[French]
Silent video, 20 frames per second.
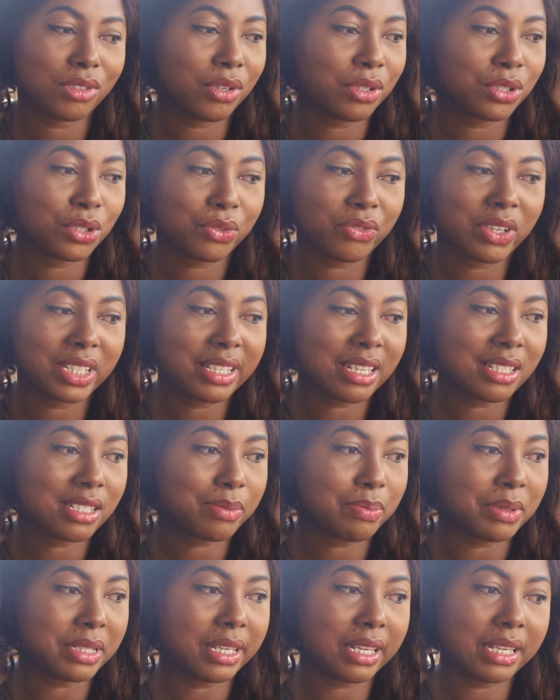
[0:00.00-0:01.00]
euh, je vais
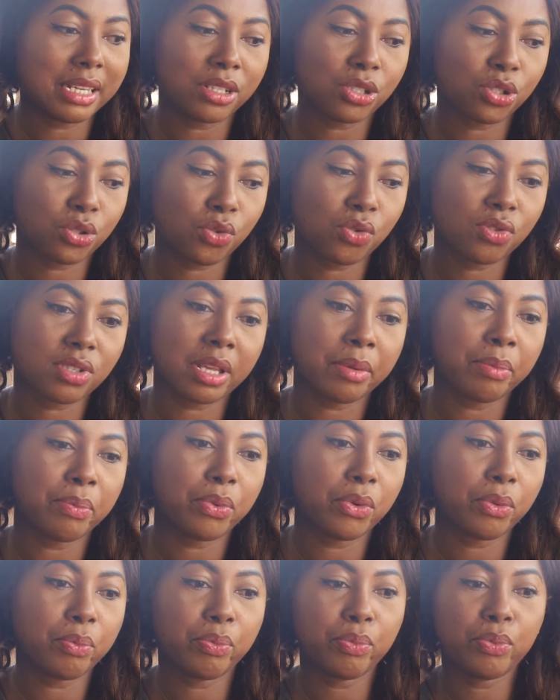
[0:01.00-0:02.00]
t'expliquer les choses un
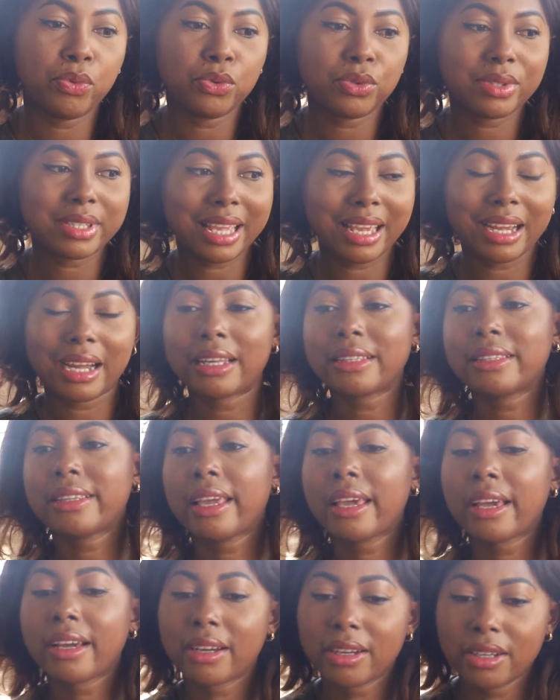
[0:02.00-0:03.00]
peu plus terre à
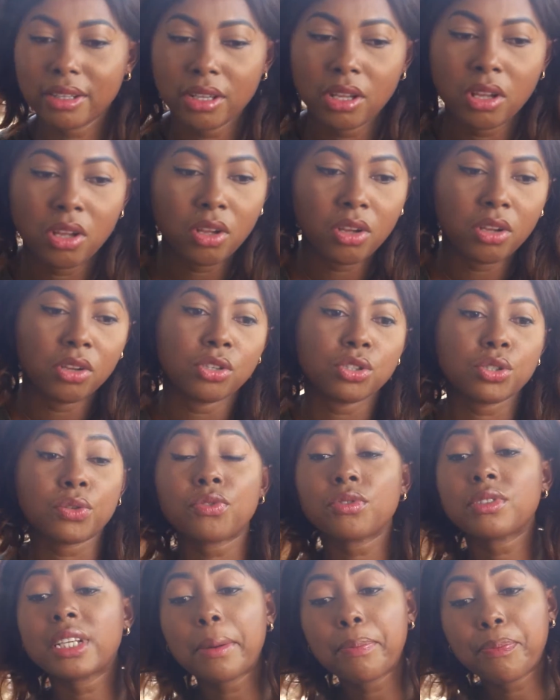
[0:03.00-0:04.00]
terre.
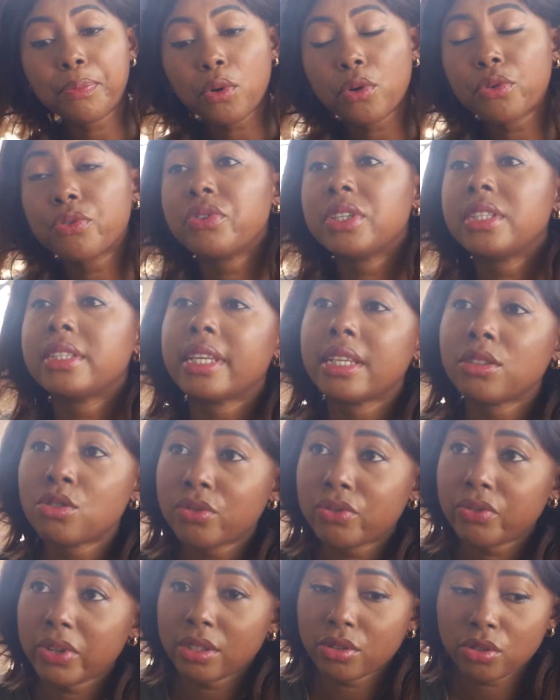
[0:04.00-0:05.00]
Je voudrais profiter
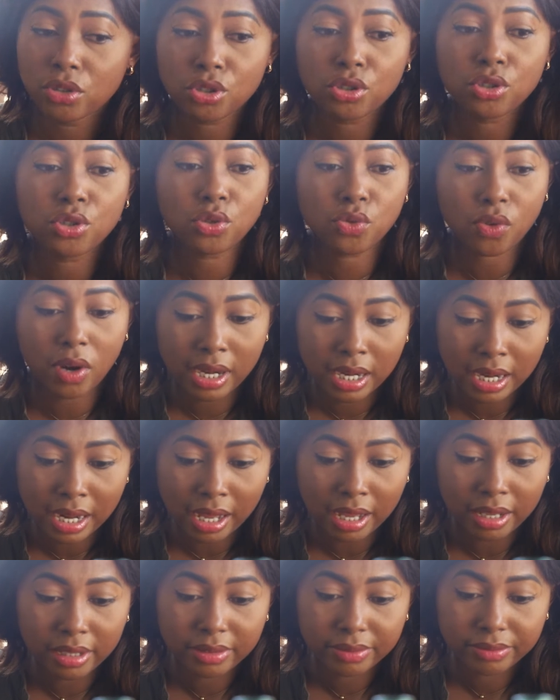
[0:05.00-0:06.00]
du fait que je sois
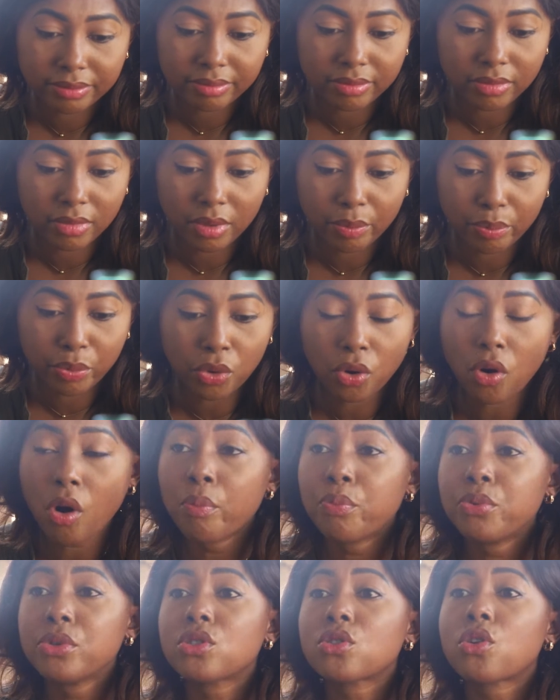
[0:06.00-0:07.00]
là pour
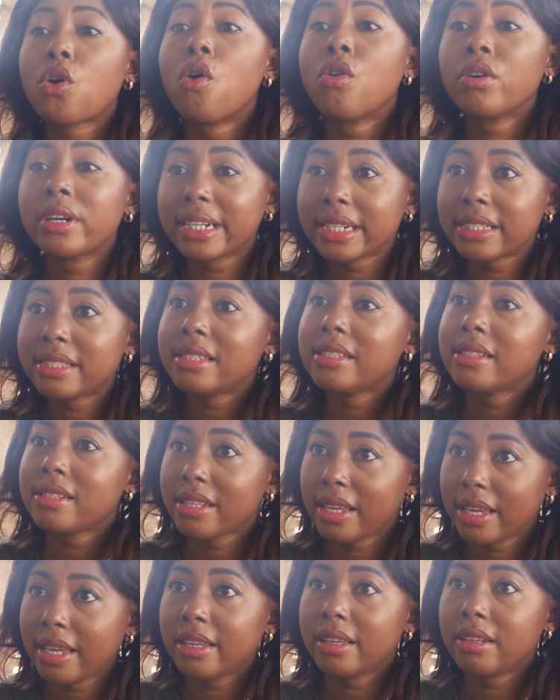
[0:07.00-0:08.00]
qu'on puisse
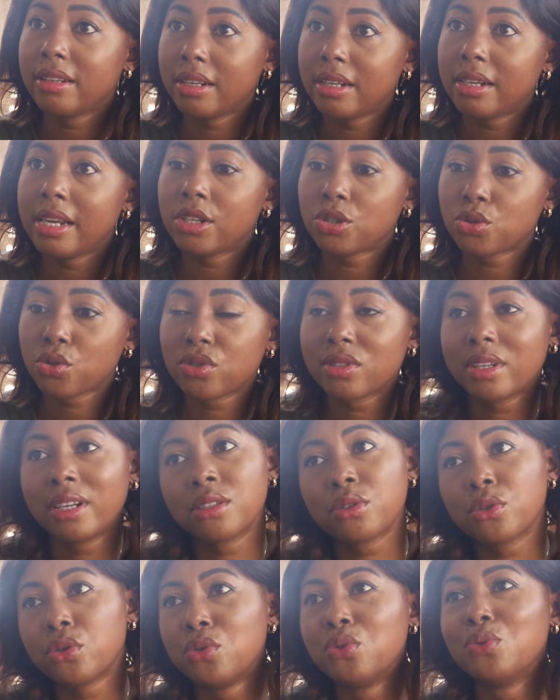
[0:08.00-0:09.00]
concrétiser les choses
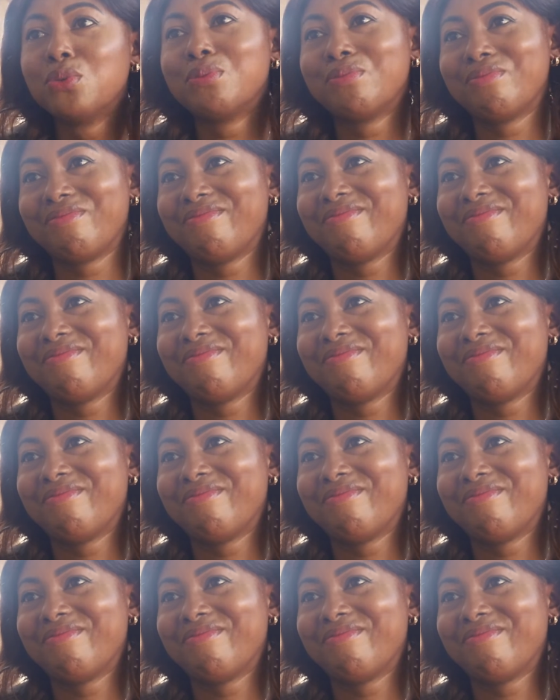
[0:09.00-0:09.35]
entre nous.